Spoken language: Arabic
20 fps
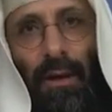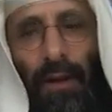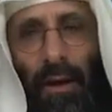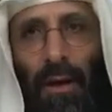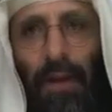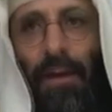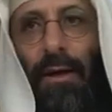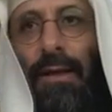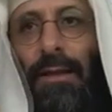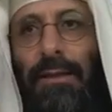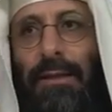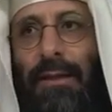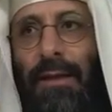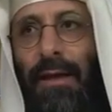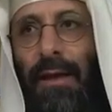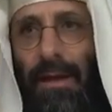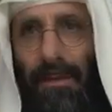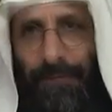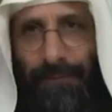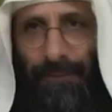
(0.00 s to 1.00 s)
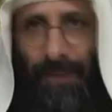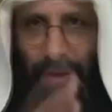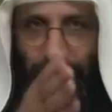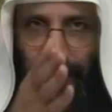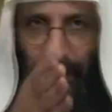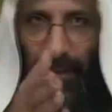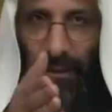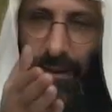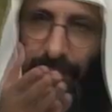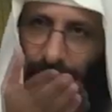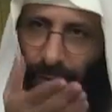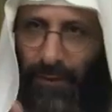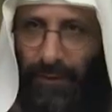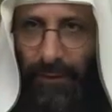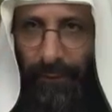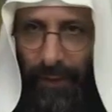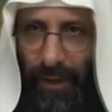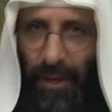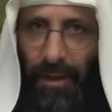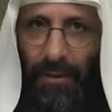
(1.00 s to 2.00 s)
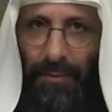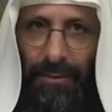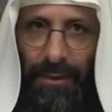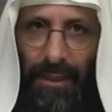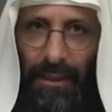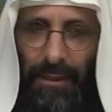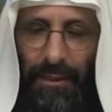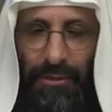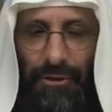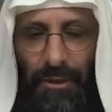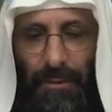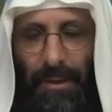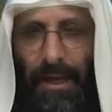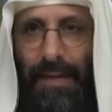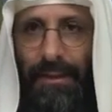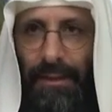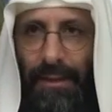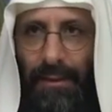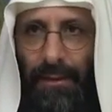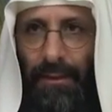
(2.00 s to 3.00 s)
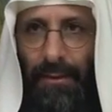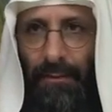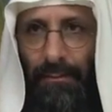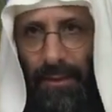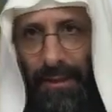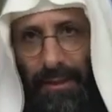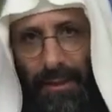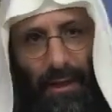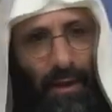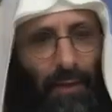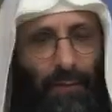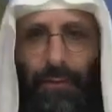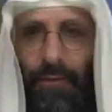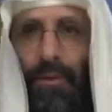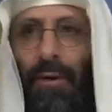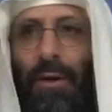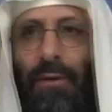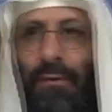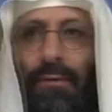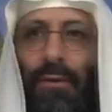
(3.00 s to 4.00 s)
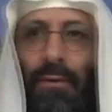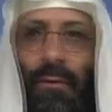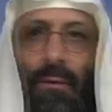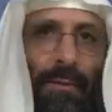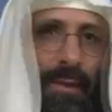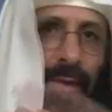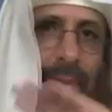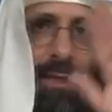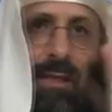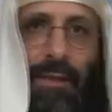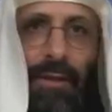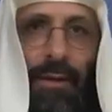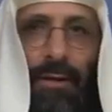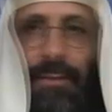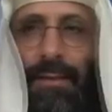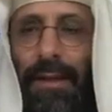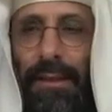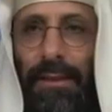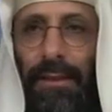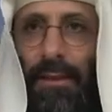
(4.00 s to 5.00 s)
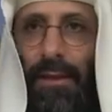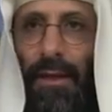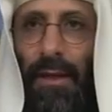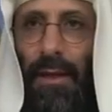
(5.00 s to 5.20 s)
ها قد لفقته لفقته في العربي يعني جمعته بين حرف وحرف وما تغير معنى